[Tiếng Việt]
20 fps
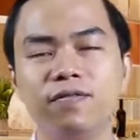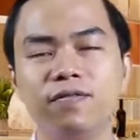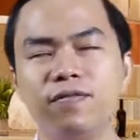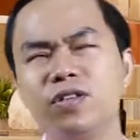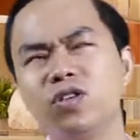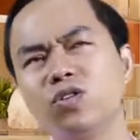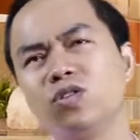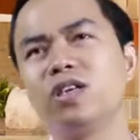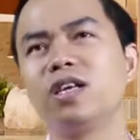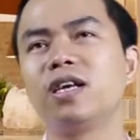
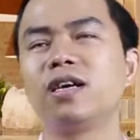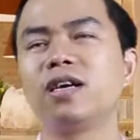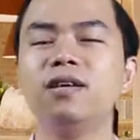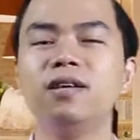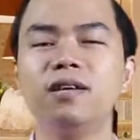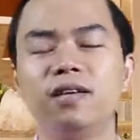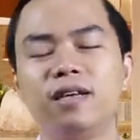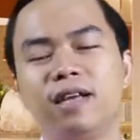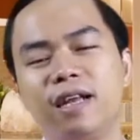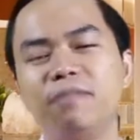ví dụ như là
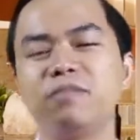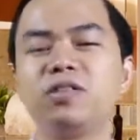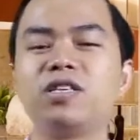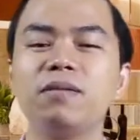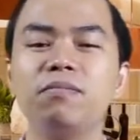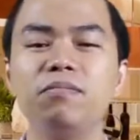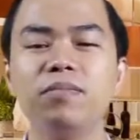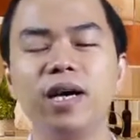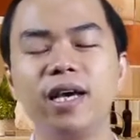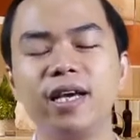
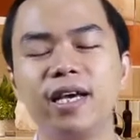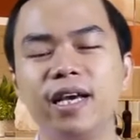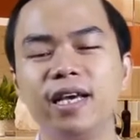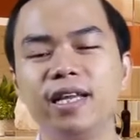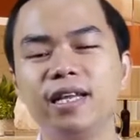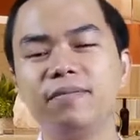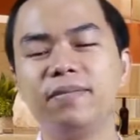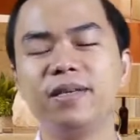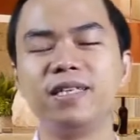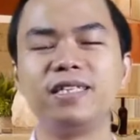
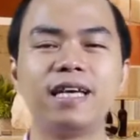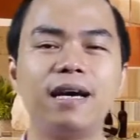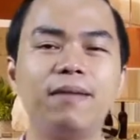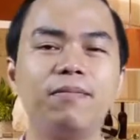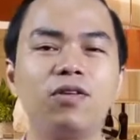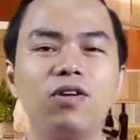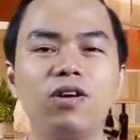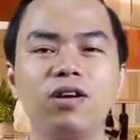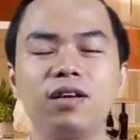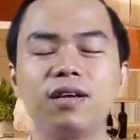510.000 thì mình
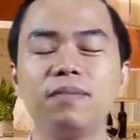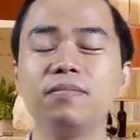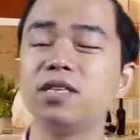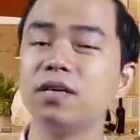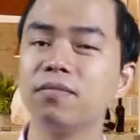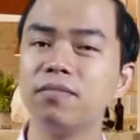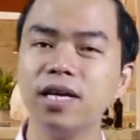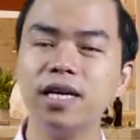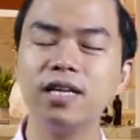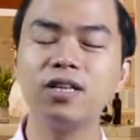giảm còn
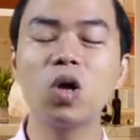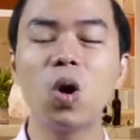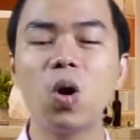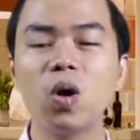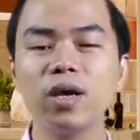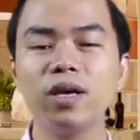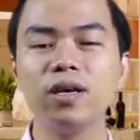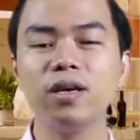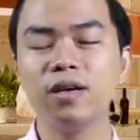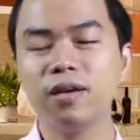500.000
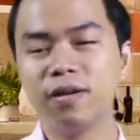thôi